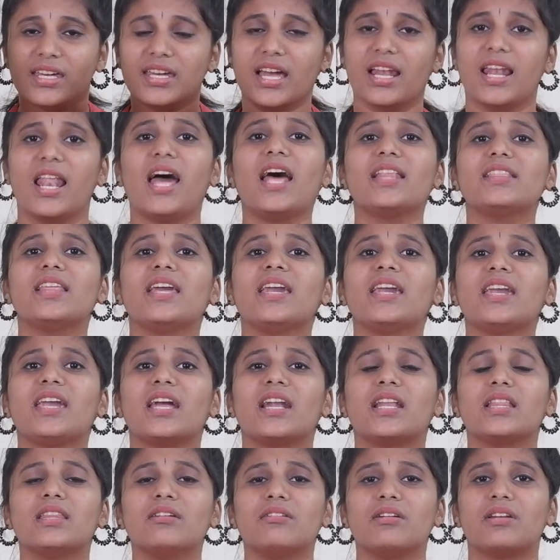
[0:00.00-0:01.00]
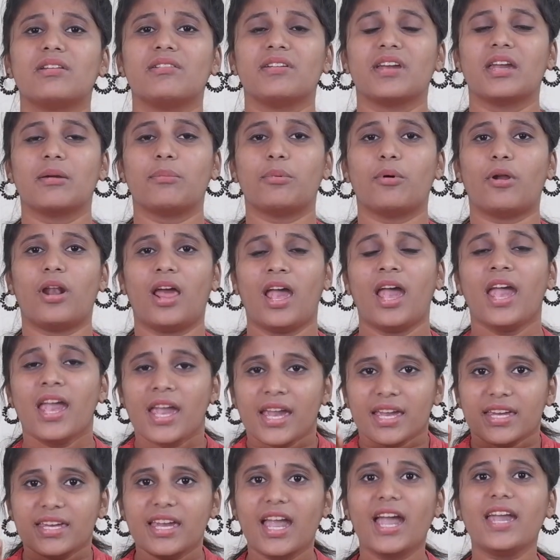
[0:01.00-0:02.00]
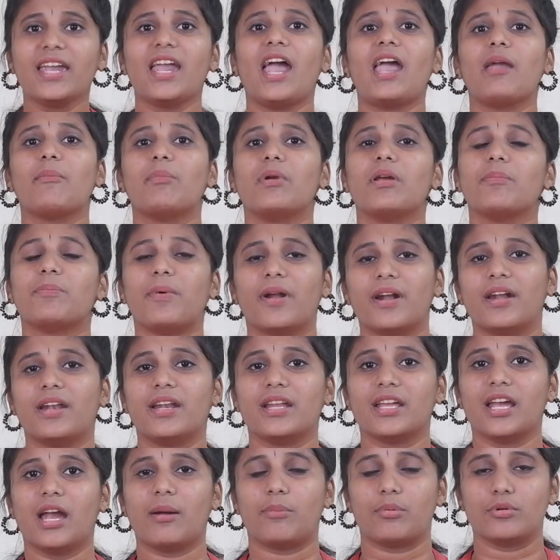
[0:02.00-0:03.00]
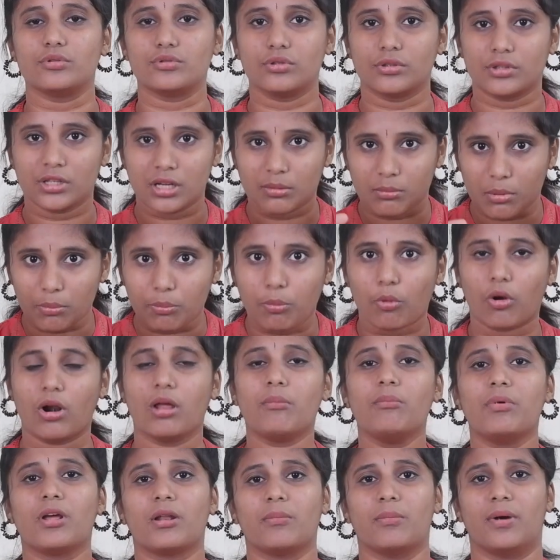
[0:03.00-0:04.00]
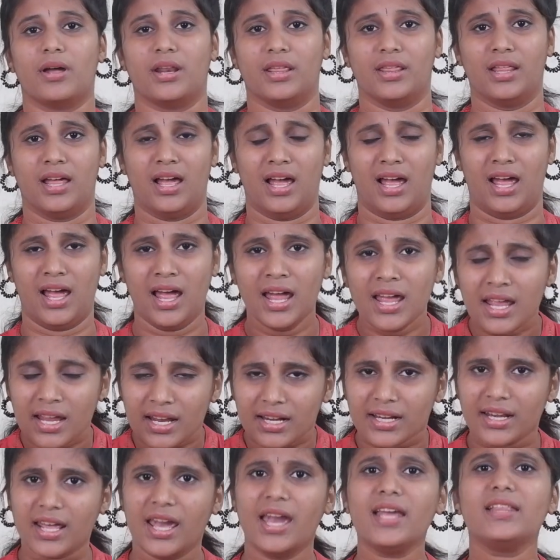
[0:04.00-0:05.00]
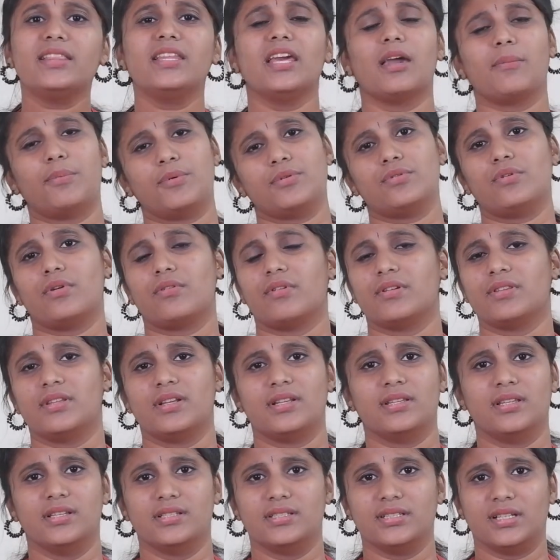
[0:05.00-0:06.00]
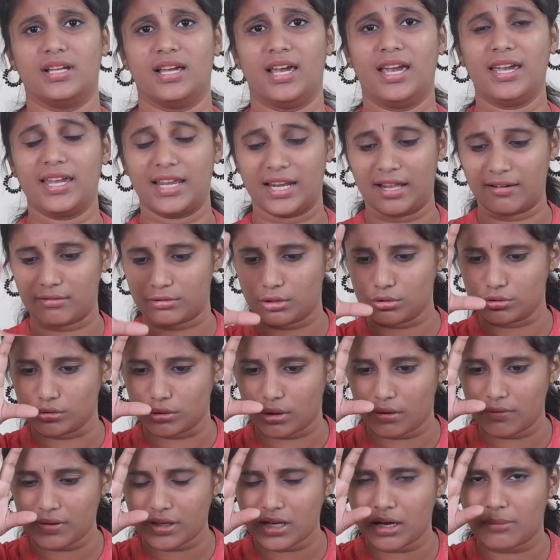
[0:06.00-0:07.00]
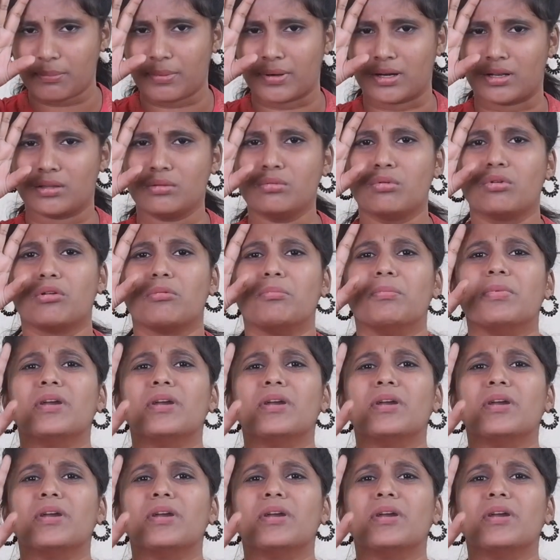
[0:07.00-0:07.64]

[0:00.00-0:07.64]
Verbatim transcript: எல்லாத்தையும் கெடுத்து விட்டுருவீங்க போல ஏன் இப்படி பண்ணுறீங்க அப்படின்னு சொல்லிட்டு நம்ம புலம்புற மாதிரி தான் நேற்று எபிசோடு வந்துருந்துச்சுங்க ஏன்னா வந்து ஜோவிகா பண்ணது ஒரு